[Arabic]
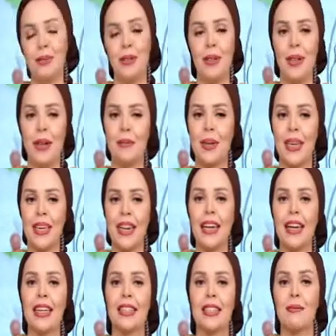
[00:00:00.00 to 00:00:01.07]
لله بخير
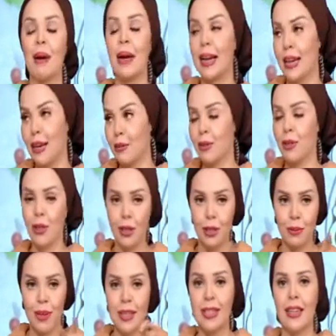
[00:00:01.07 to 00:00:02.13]
انا هستسمحك الاول
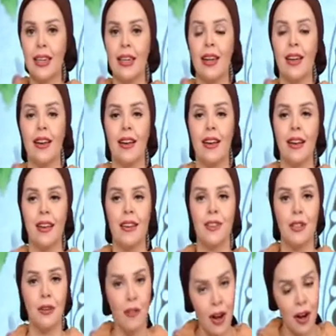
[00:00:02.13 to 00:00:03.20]
نعرض بس الصفحه